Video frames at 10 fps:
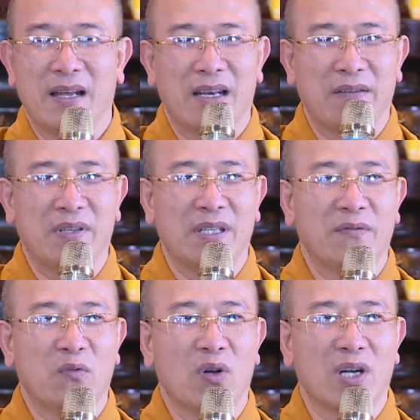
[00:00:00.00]
là vị
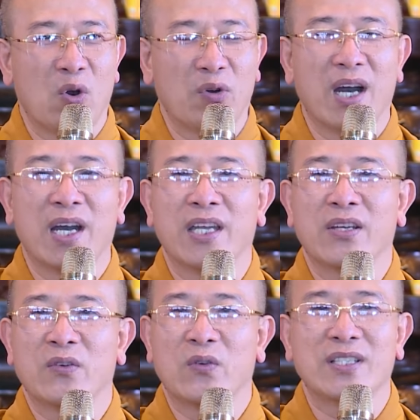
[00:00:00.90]
vua đầu
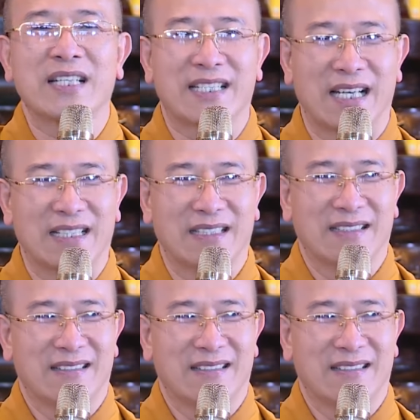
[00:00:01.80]
đời của nhà Trần.